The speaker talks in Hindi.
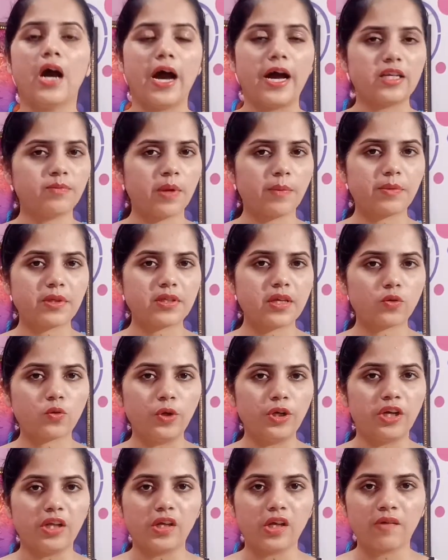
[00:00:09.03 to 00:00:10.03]
आज मैं आपके साथ
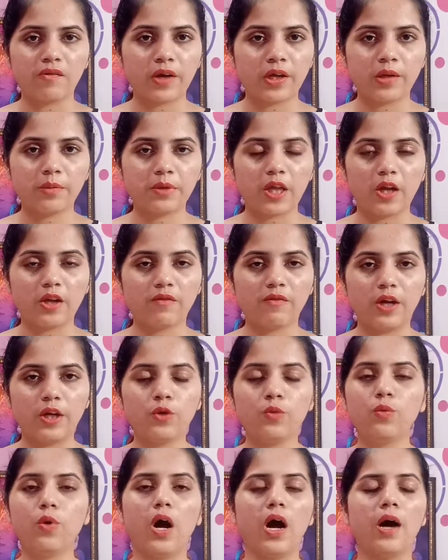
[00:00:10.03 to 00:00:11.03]
कोई डीआईवाई नहीं बताने वाली
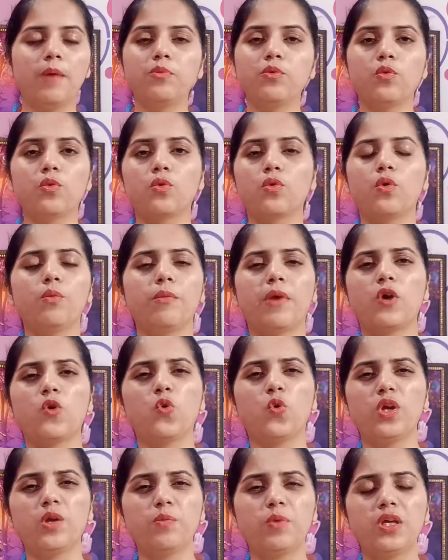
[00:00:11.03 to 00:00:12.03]
हूँ आप लोगों को मैं
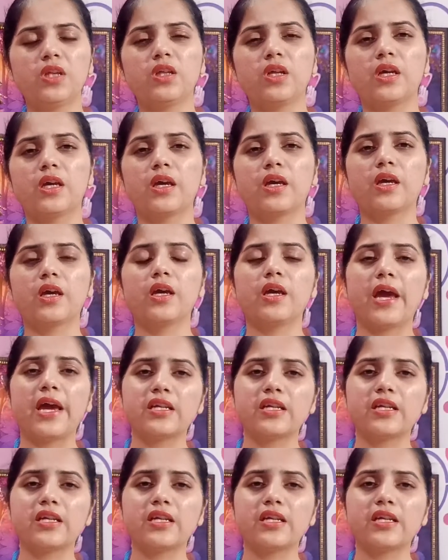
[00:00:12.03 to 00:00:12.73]
कोई भी तरीके के